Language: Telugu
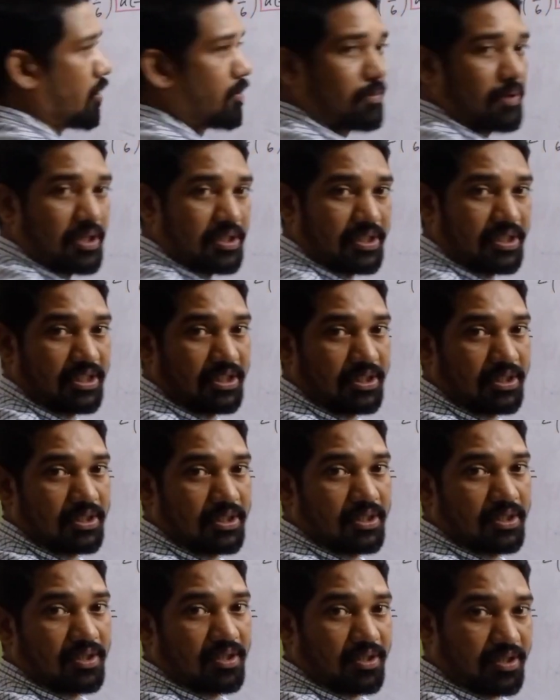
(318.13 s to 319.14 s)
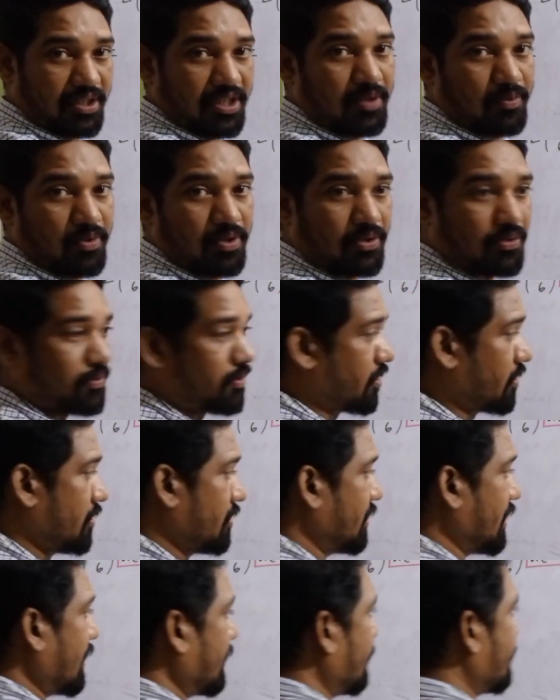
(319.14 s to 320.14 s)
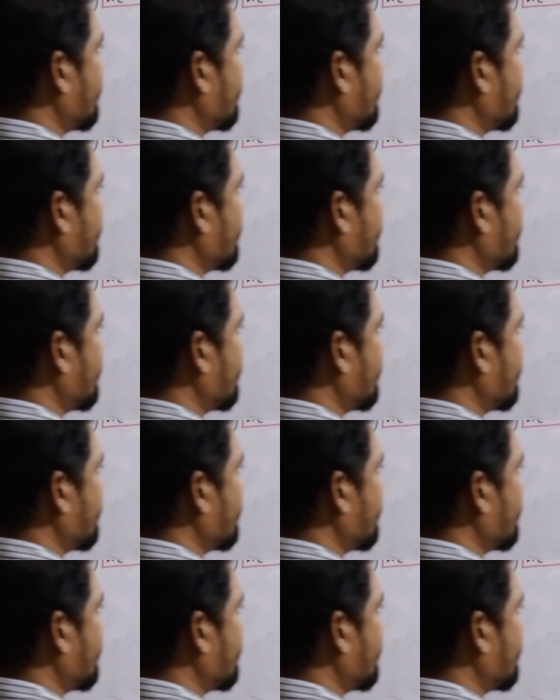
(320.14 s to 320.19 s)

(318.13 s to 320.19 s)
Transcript: ప్రాబ్లం అది ఏమో అనుకుంటారు దాట్